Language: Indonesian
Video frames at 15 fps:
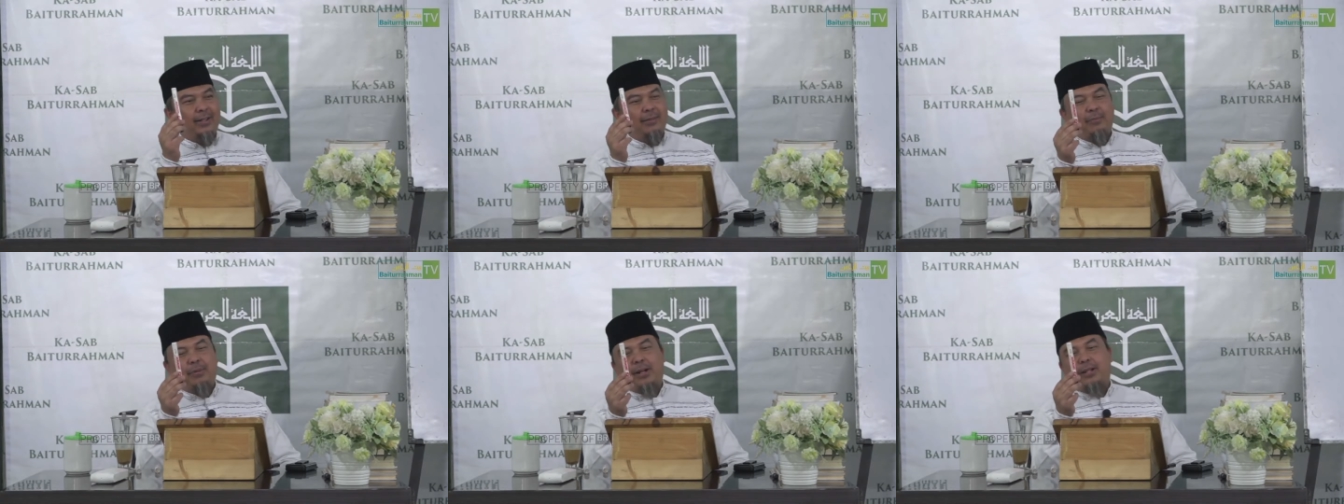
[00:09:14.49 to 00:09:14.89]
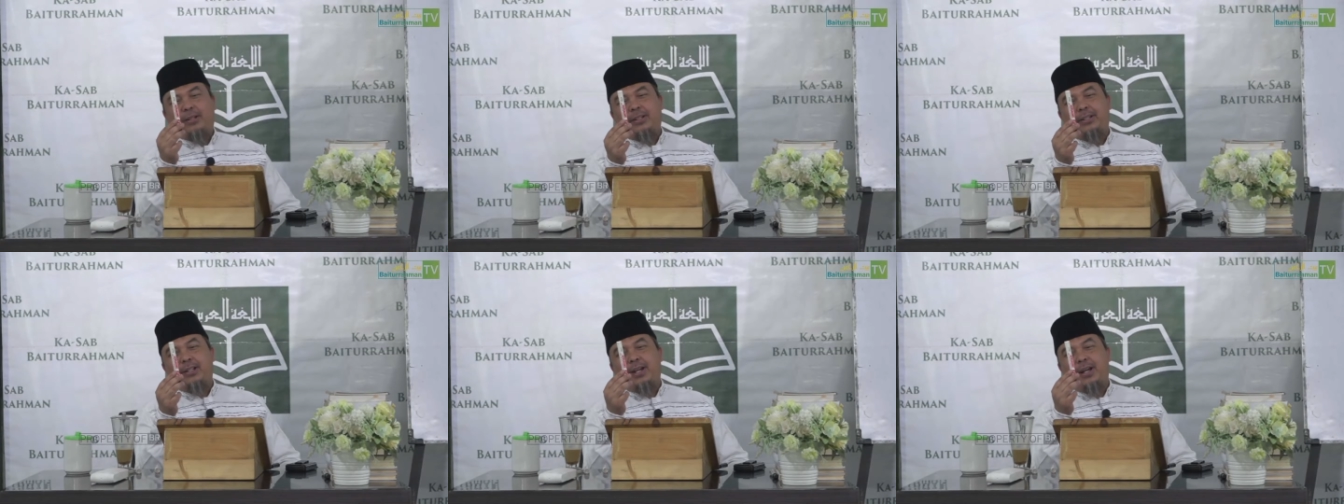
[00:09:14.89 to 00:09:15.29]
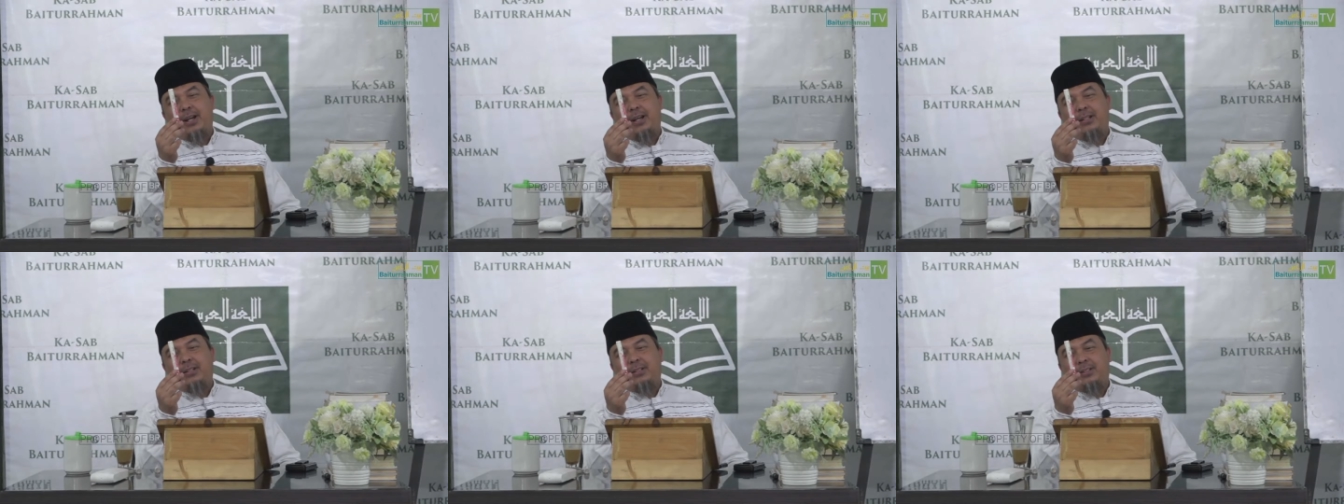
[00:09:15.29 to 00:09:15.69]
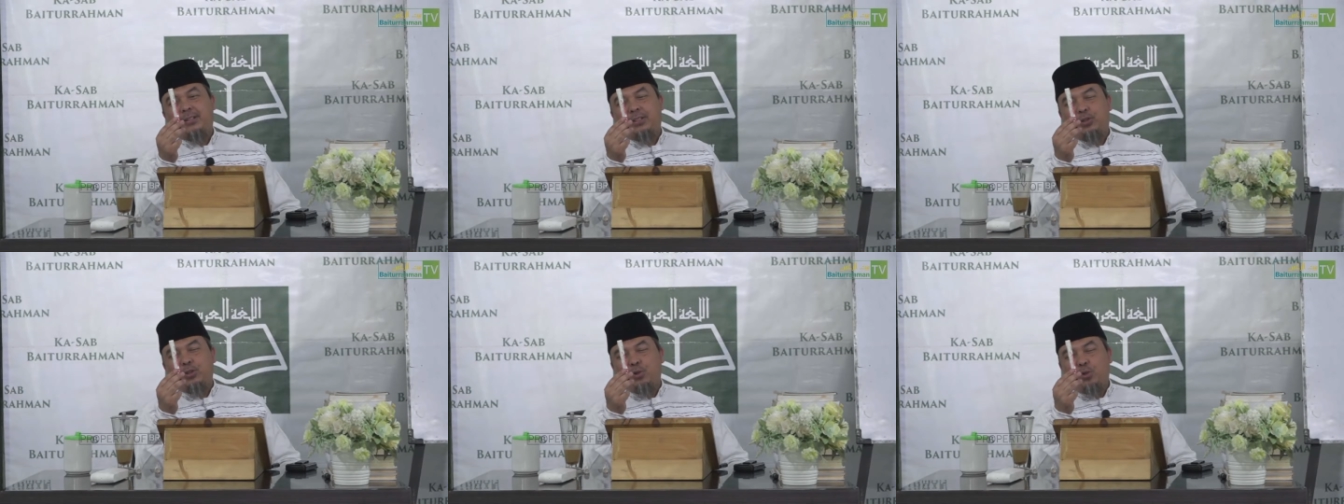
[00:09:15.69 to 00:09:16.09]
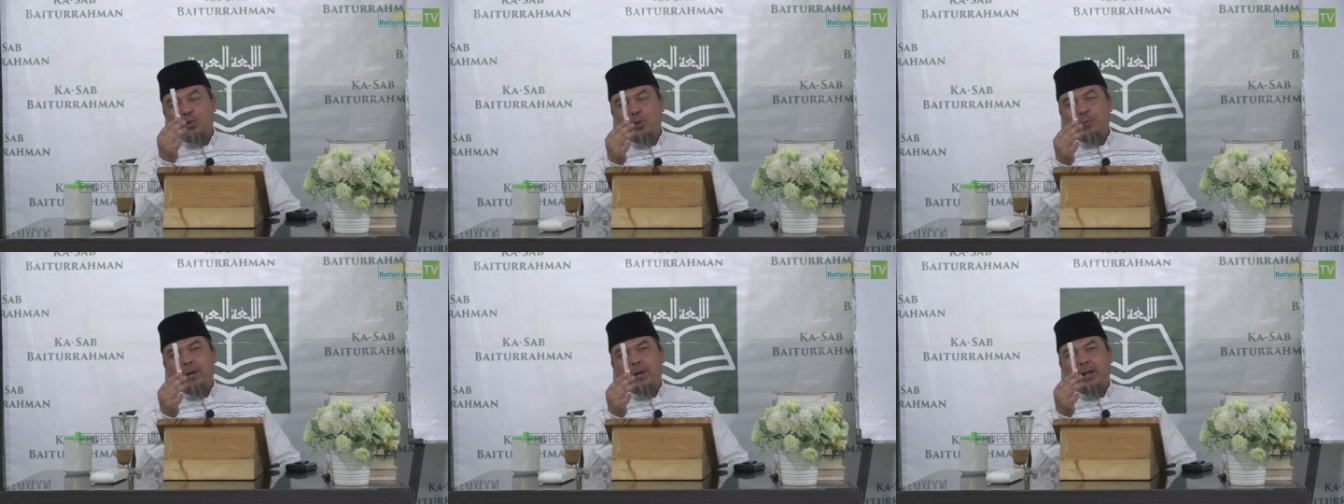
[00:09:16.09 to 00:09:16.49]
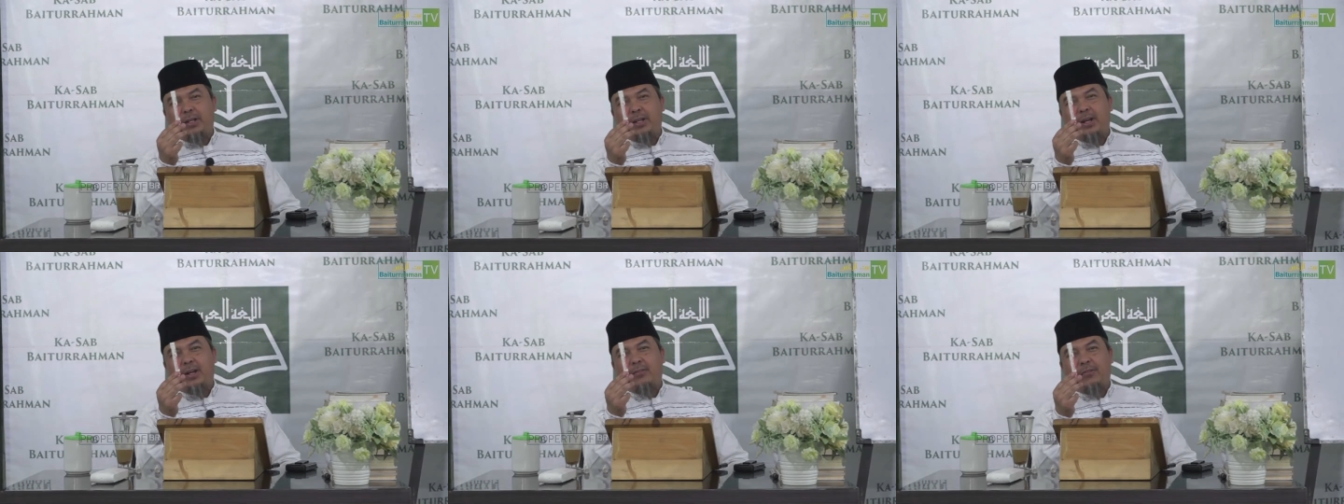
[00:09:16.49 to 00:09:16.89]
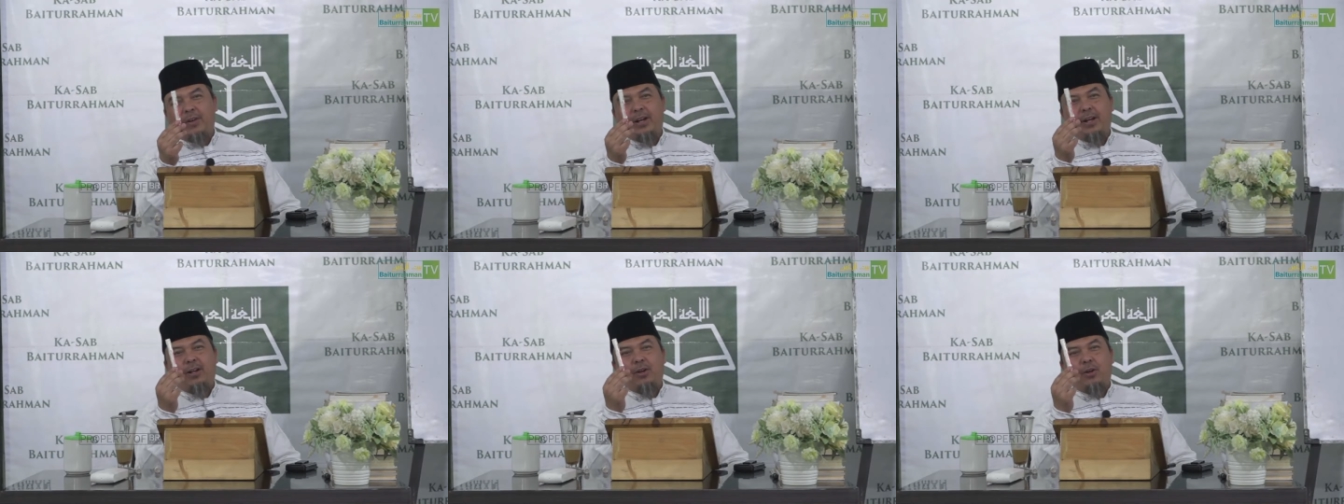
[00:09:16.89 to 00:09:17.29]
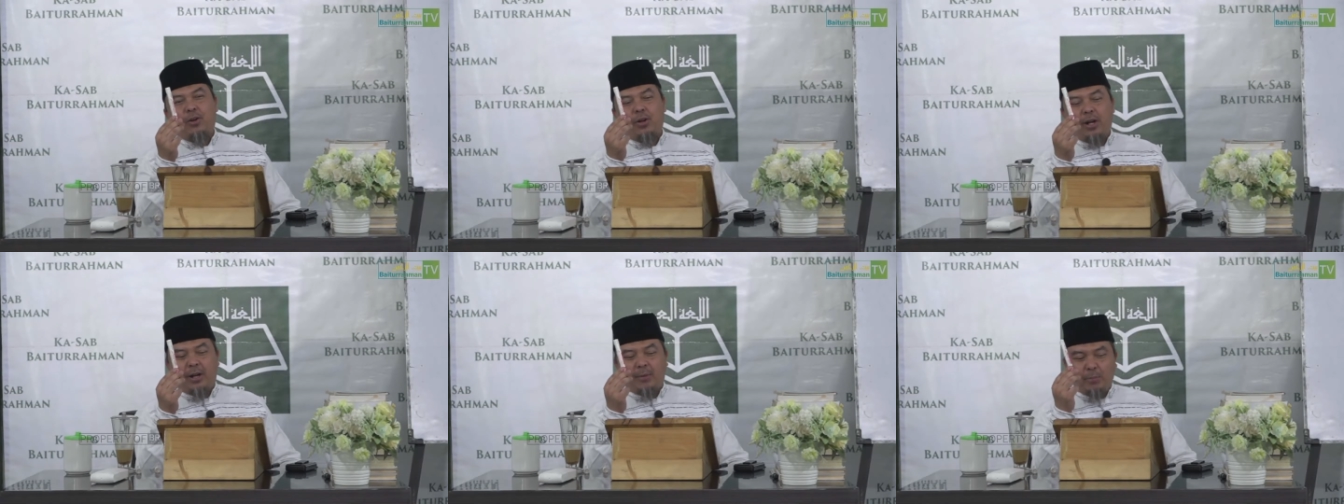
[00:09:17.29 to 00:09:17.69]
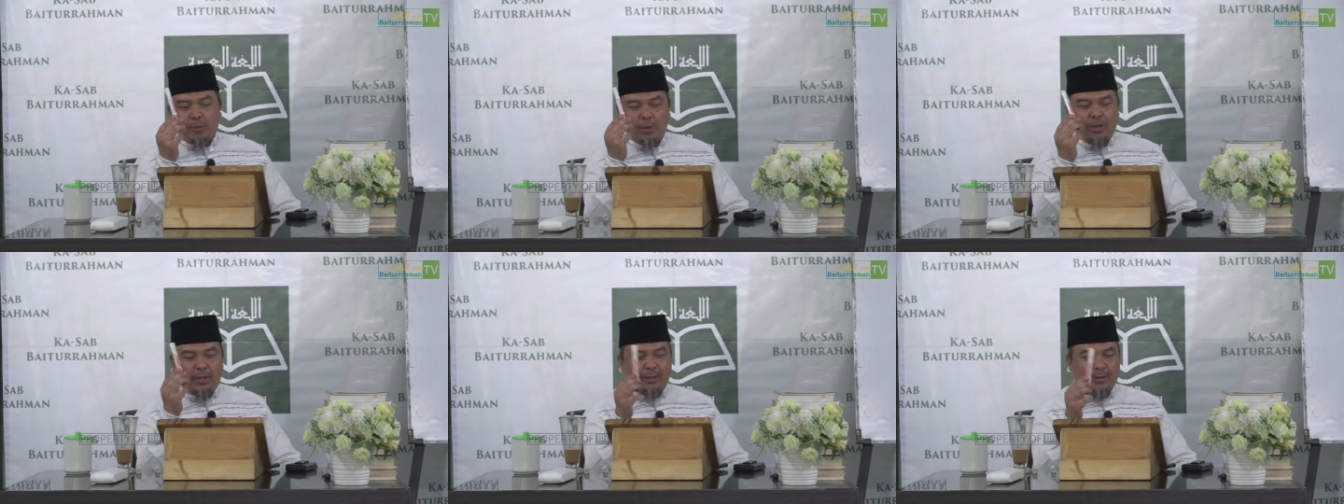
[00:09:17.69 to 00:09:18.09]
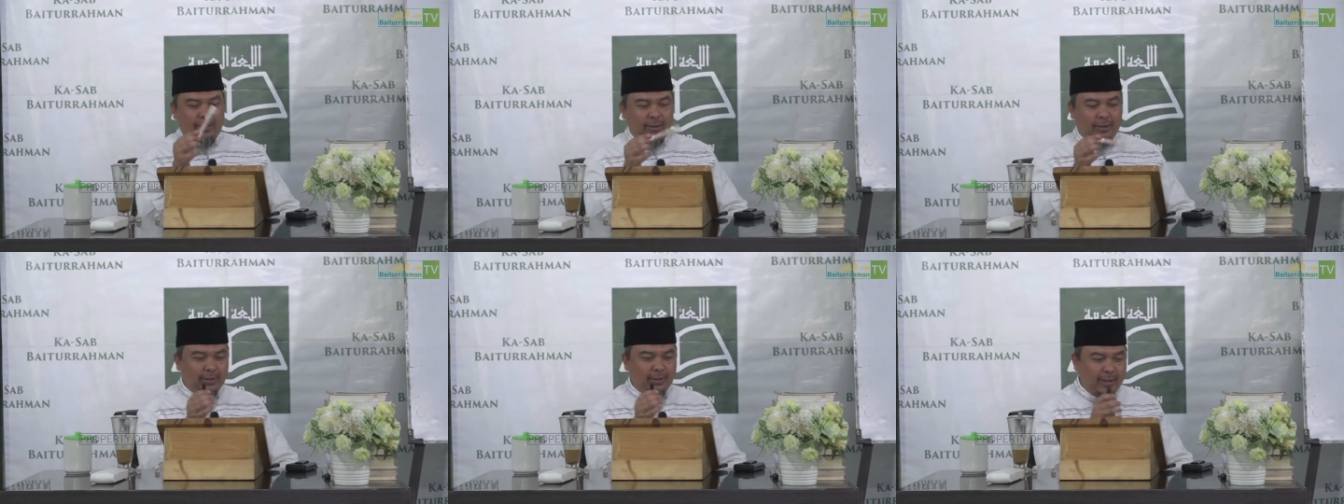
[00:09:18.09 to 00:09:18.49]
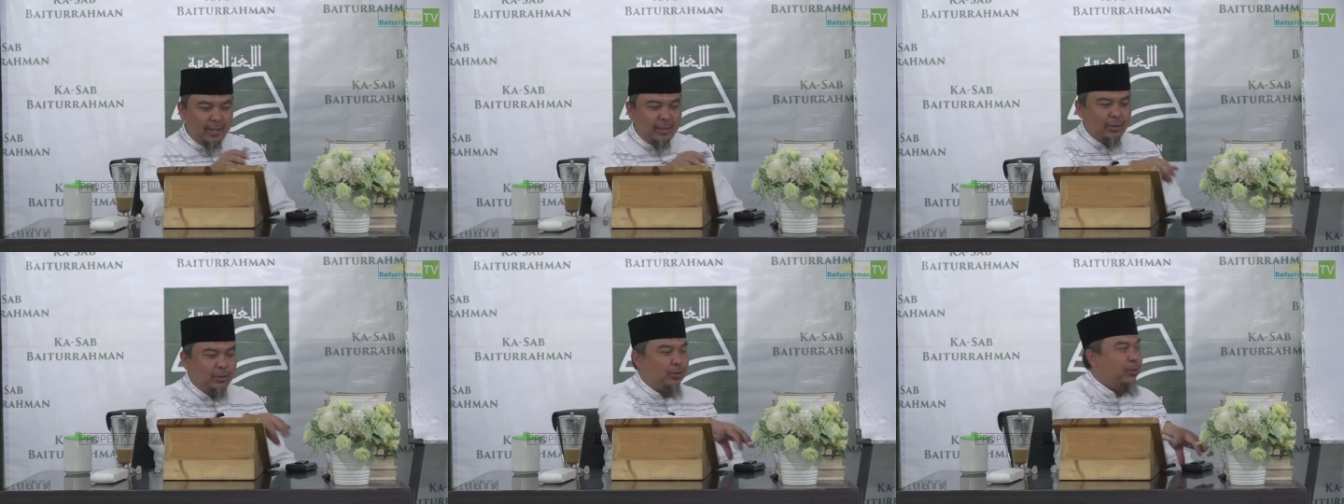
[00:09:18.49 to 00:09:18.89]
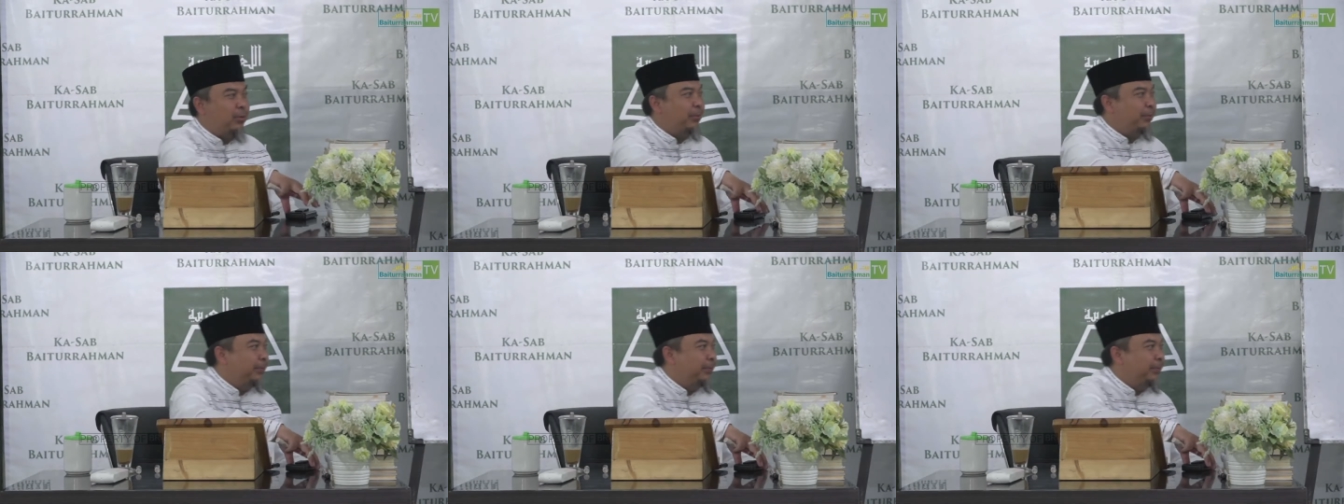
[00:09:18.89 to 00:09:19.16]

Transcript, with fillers: Berarti jangan cukup hanya hafal kolamun. Jangan cukup